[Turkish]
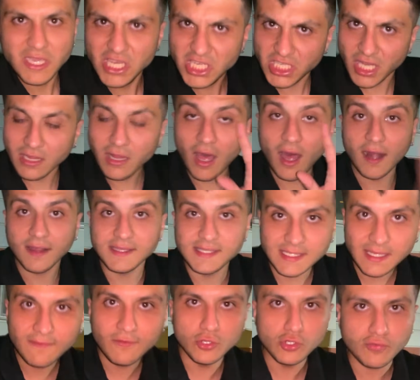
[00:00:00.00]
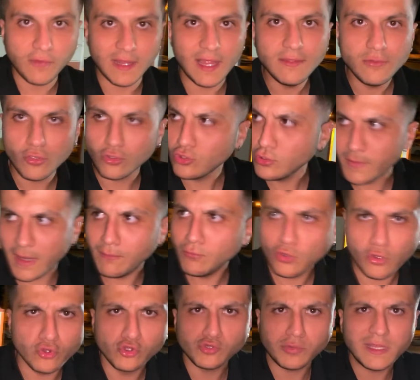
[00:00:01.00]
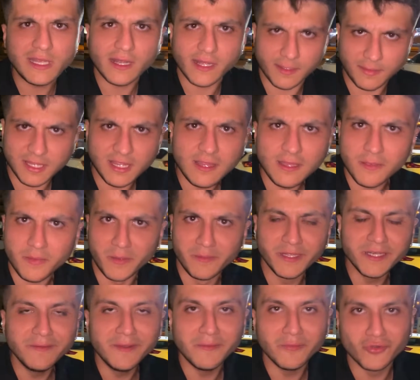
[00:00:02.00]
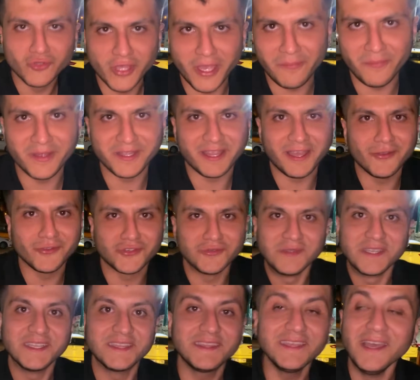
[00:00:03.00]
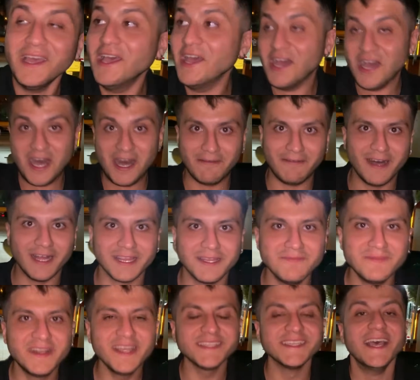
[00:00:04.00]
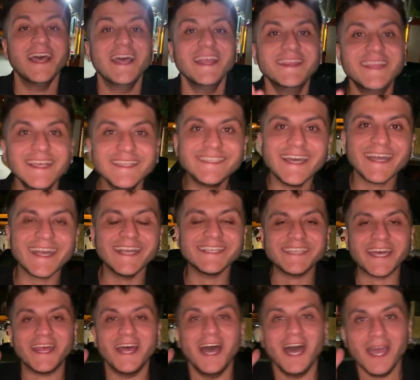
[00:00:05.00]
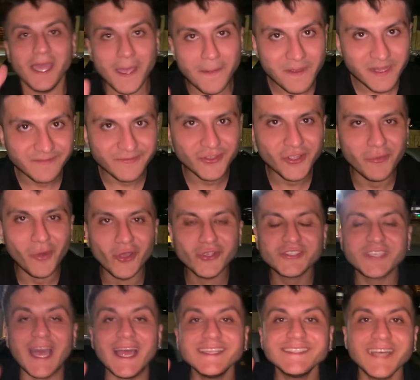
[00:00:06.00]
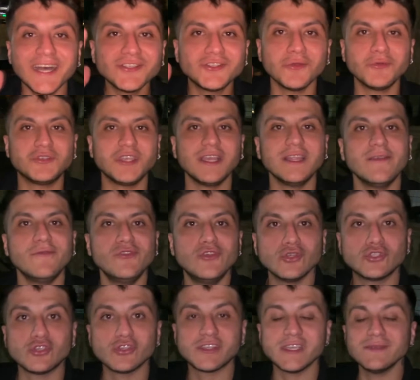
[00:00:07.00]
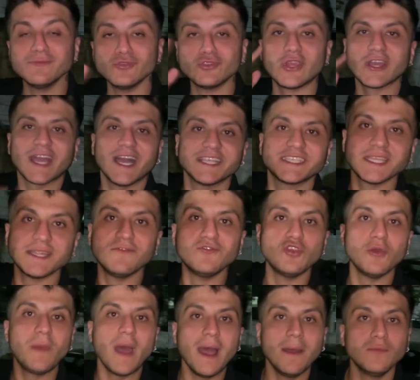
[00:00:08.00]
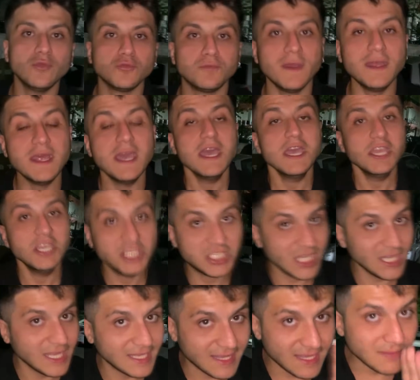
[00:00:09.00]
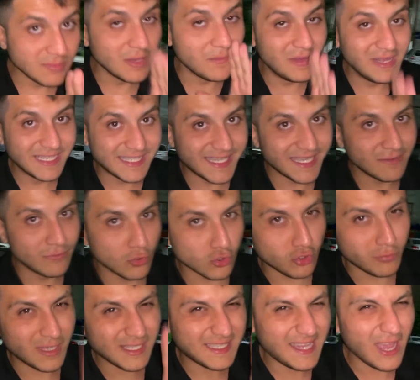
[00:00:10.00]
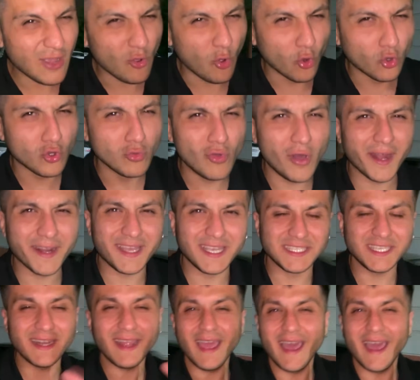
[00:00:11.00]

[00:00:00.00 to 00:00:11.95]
İnşallah hard diskte virüs falan da yoktur. Ben bu konuşmaları arabada da yapabilirim ama burada yapmak daha hoşuma gitti. Hava aldım biraz. Neyse arkadaşlar hepiniz videoma hoş geldiniz. Daha çok bu şekilde video istiyorsanız mutlaka aşağıdan video beğenmeyi unutmayın. İnşallah dediğim gibi bilgisayarım bozulmaz. Tek korkumu arkadaşlar.